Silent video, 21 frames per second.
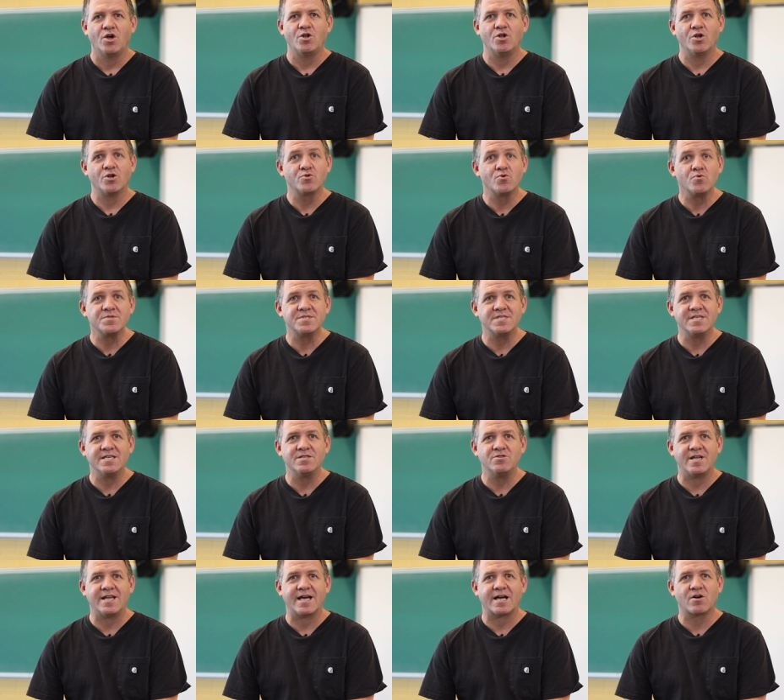le dossier
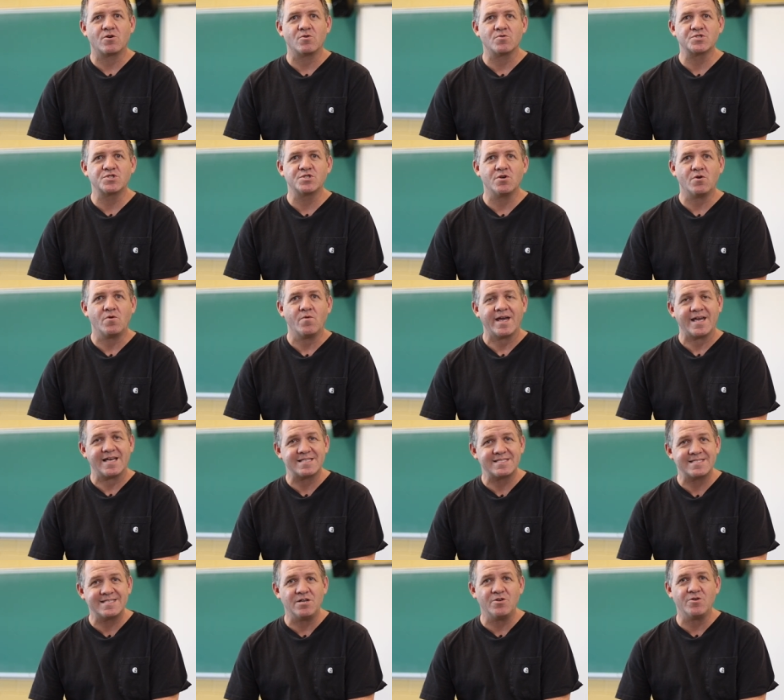de la Constitution
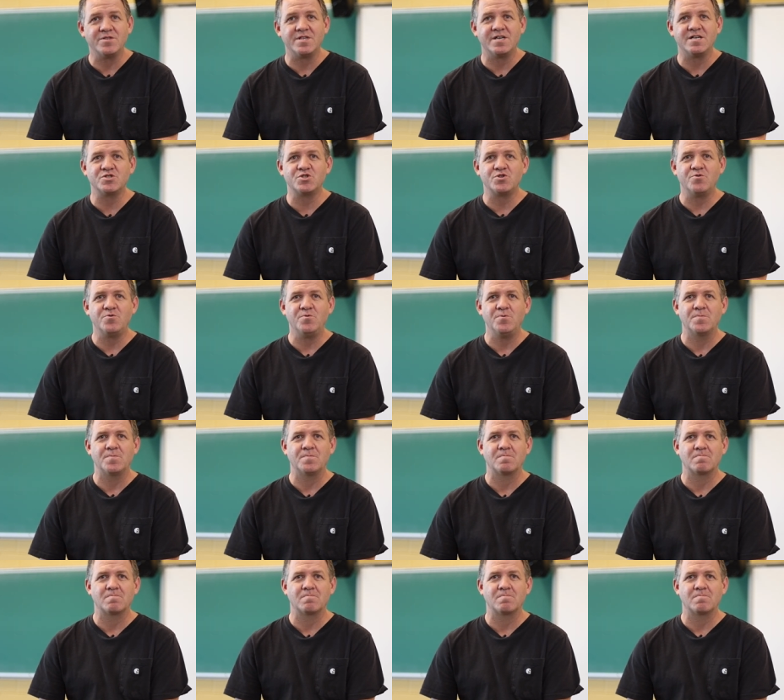est-il un enjeu?